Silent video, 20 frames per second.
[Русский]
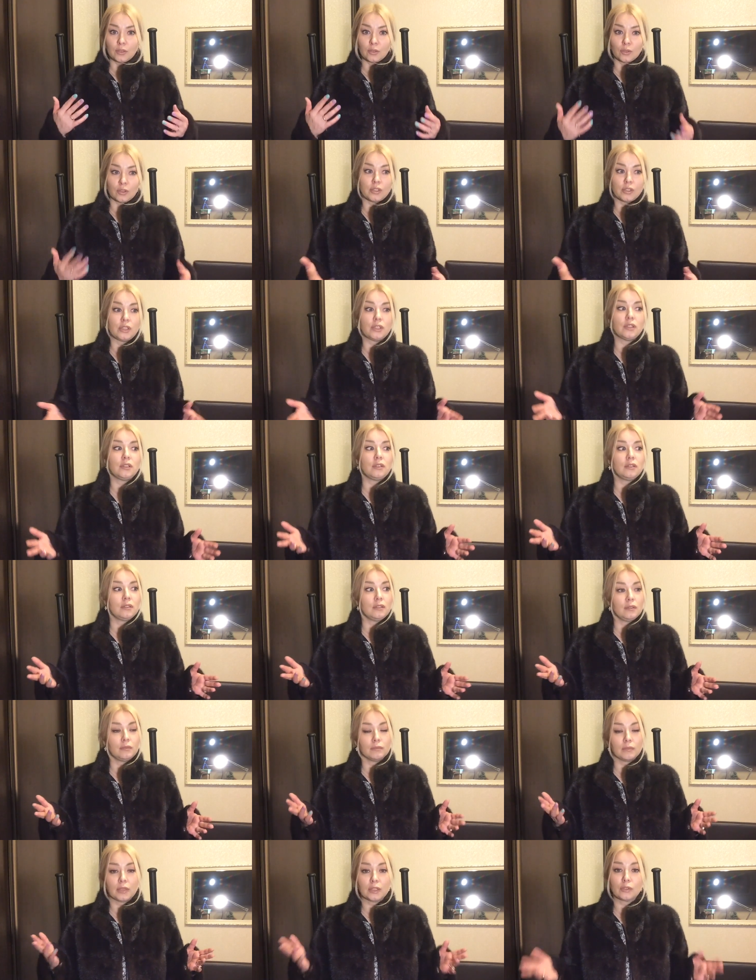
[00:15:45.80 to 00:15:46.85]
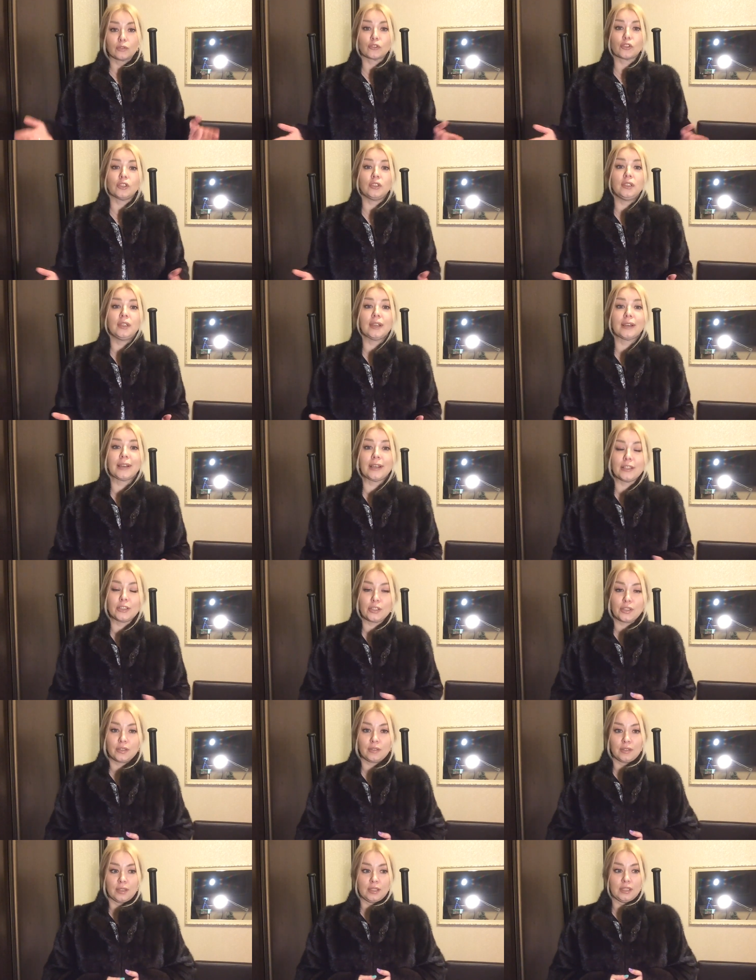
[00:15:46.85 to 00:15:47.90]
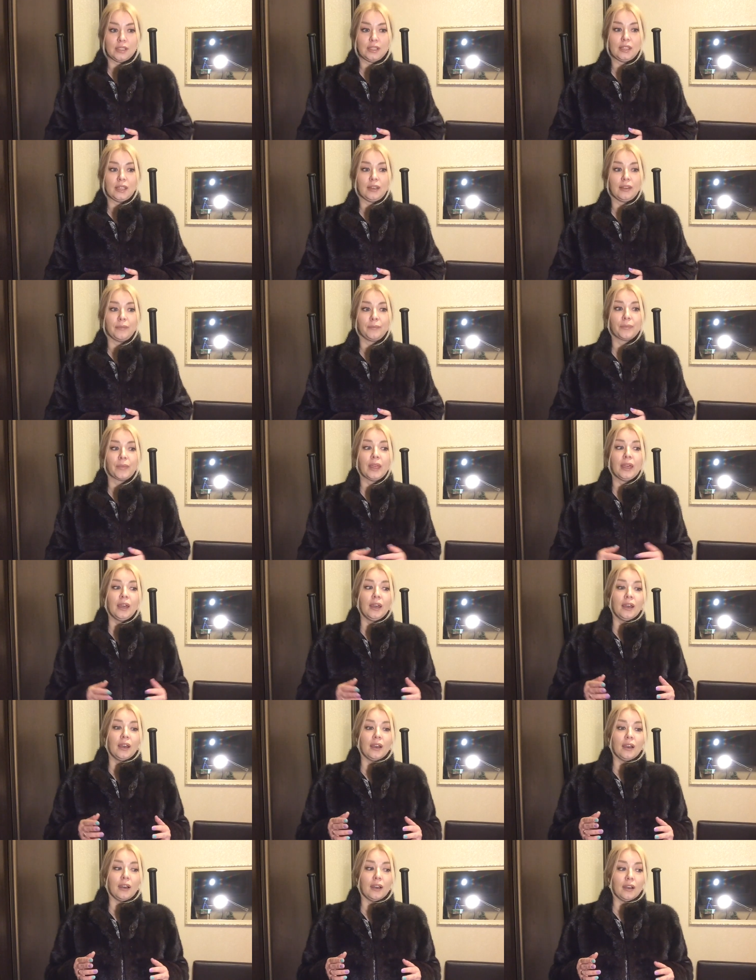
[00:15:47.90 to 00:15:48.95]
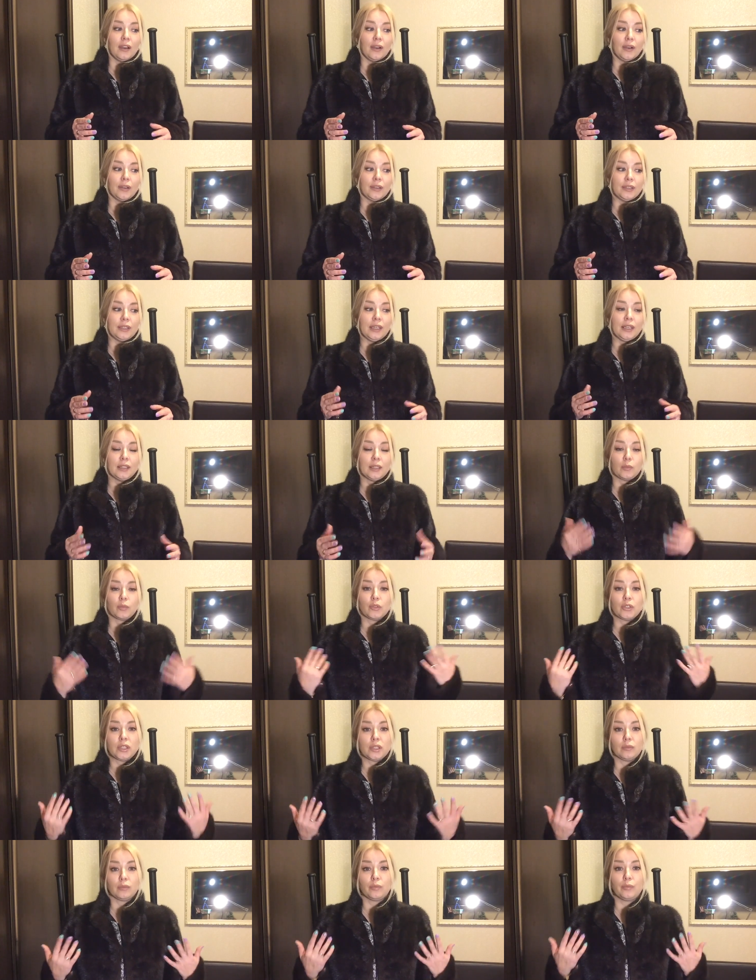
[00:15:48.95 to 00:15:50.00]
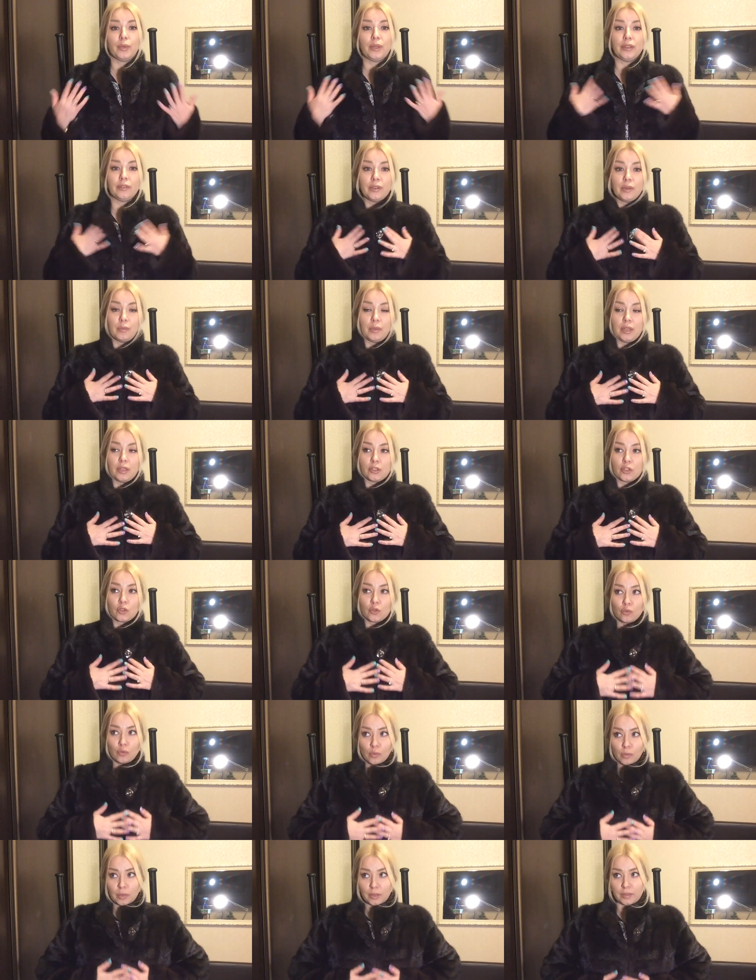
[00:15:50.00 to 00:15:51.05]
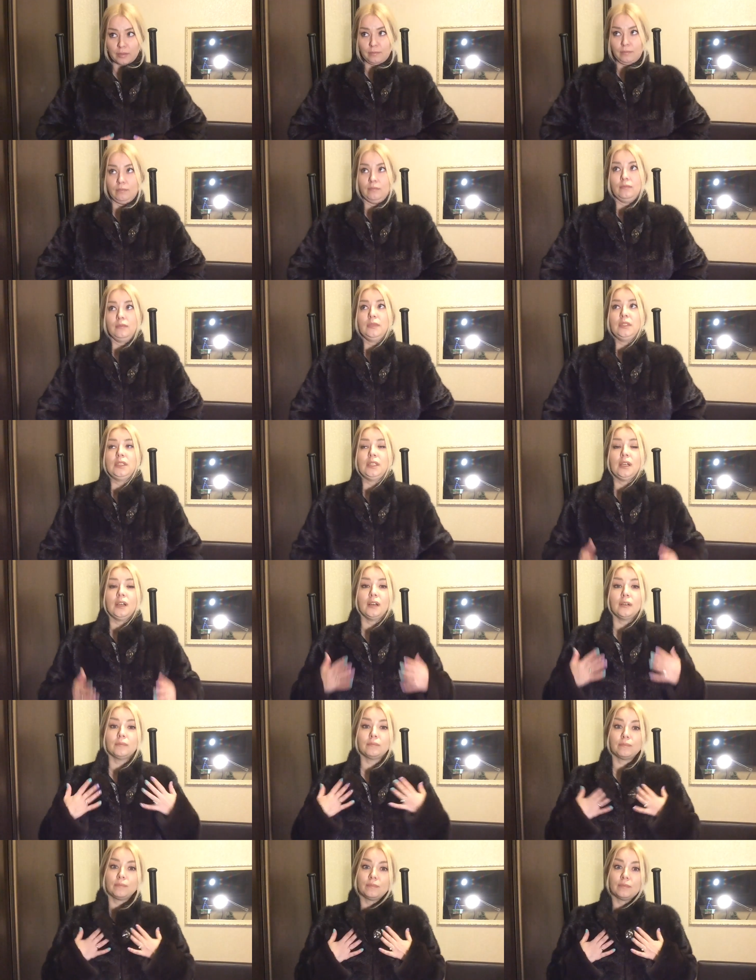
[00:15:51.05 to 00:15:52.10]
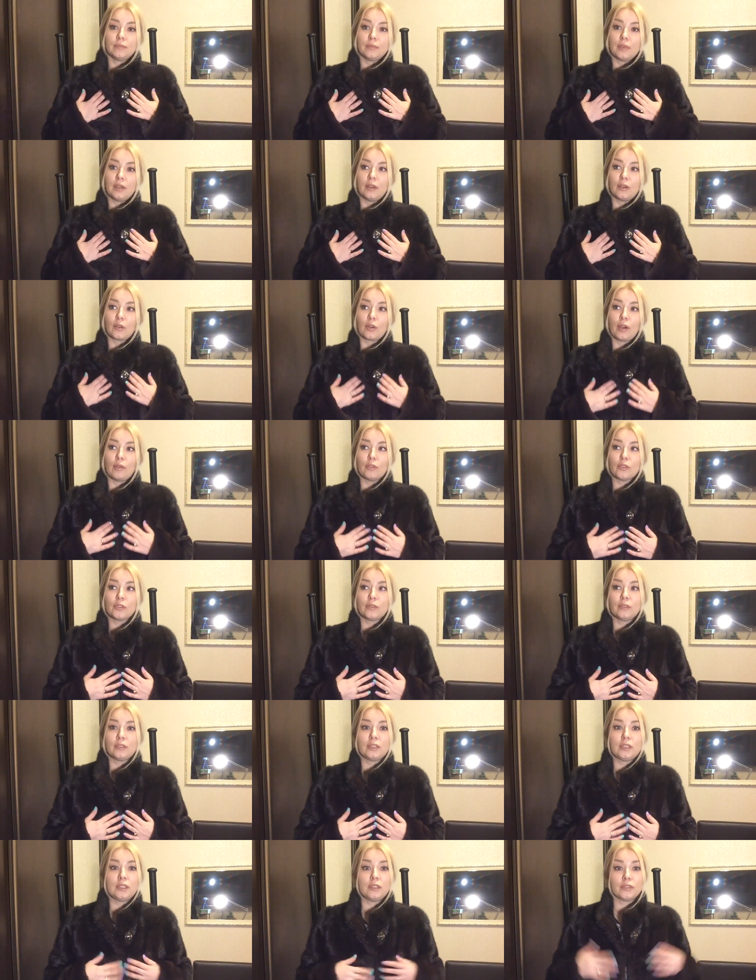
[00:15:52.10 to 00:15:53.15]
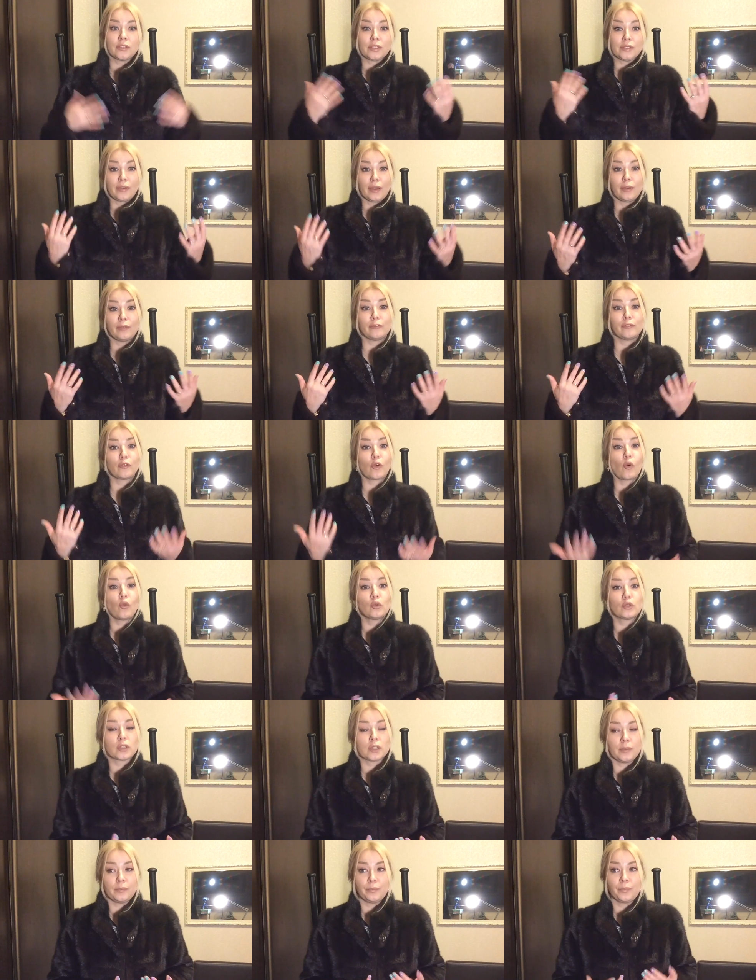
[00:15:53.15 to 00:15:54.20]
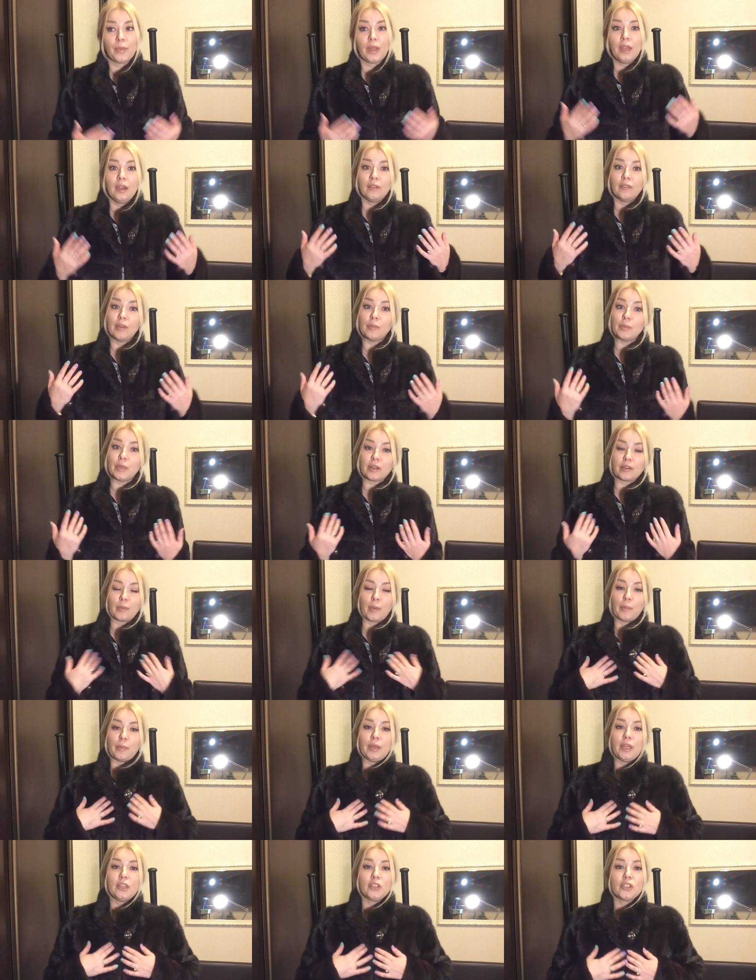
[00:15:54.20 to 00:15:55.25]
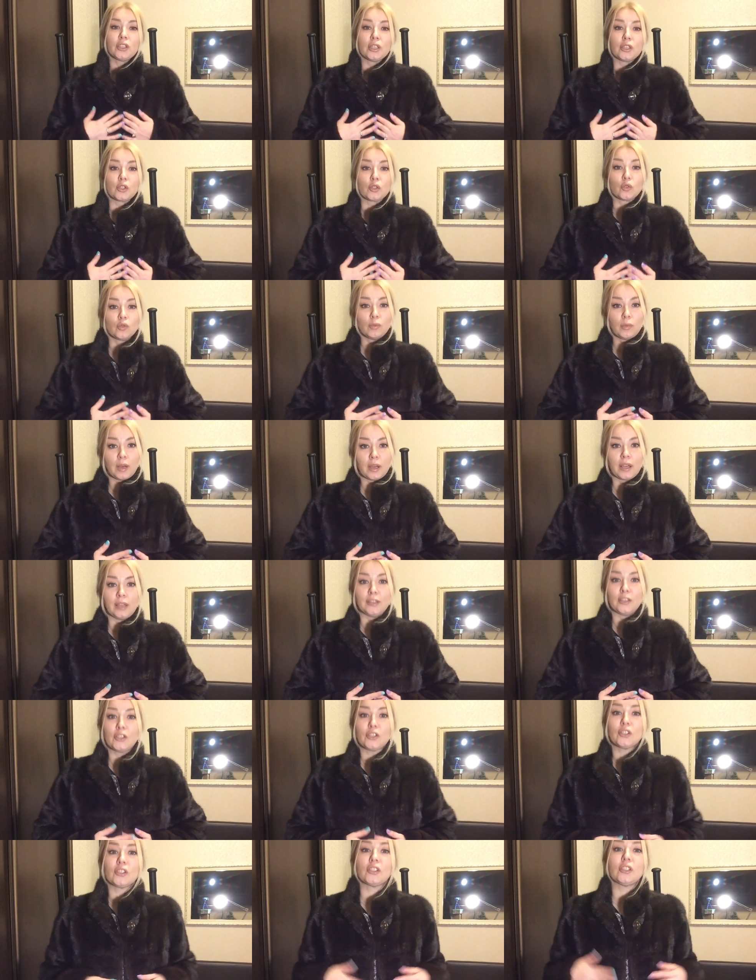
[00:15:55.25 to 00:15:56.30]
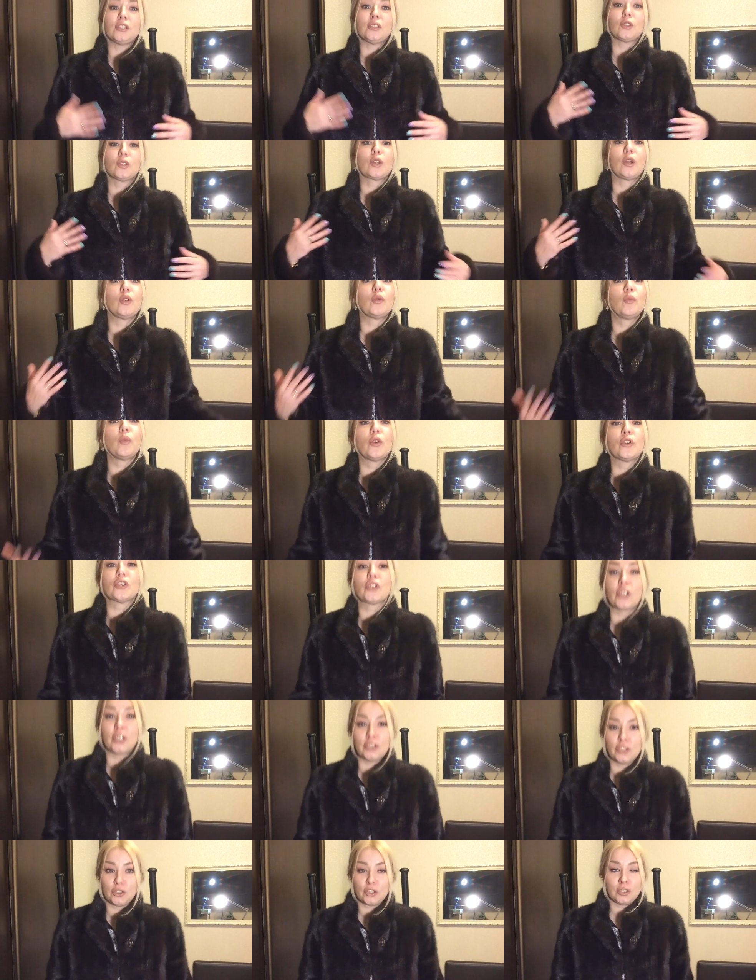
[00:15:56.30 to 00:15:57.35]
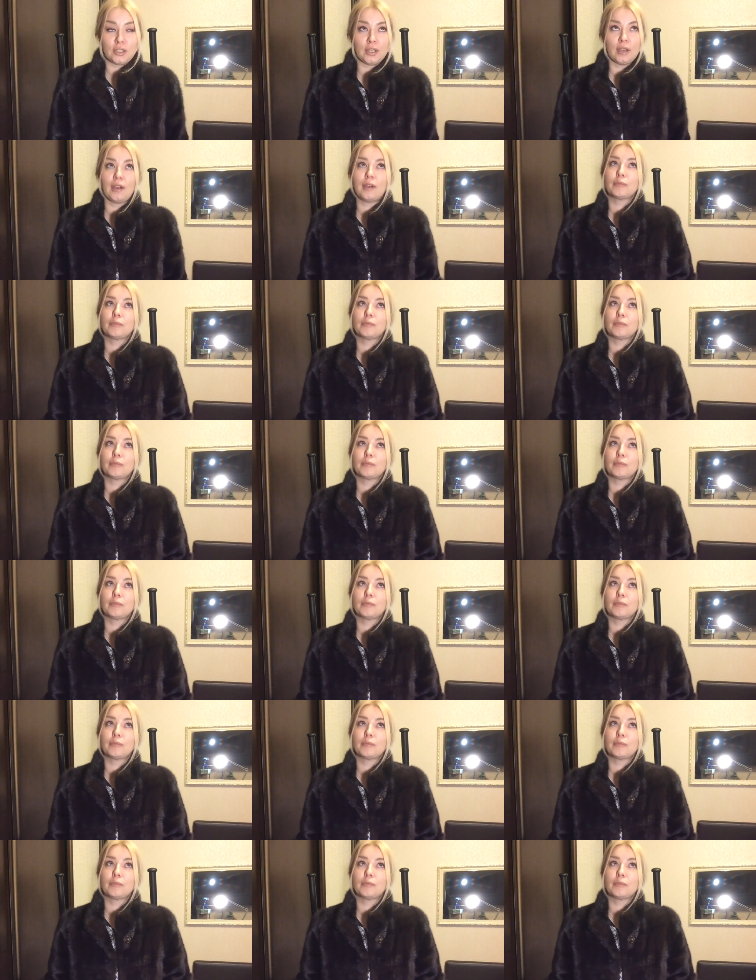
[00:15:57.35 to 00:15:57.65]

То есть э, это уже некачественное изделие. Э, я, допустим, при выборе шубы я руководствовалась своим вкусом. Во-первых, поперечная шуба, конечно же, идет любой женщине.